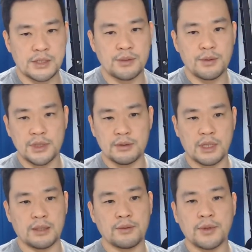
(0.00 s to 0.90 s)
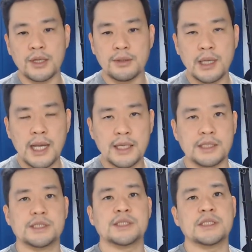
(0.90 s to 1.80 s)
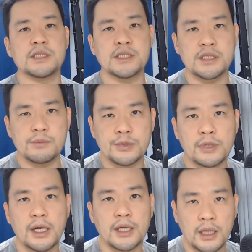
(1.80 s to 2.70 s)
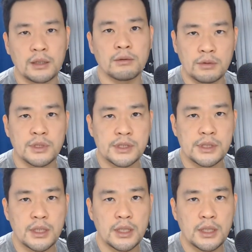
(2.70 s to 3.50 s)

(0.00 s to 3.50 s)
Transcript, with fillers: その人がどれぐらい信心深いかってことです。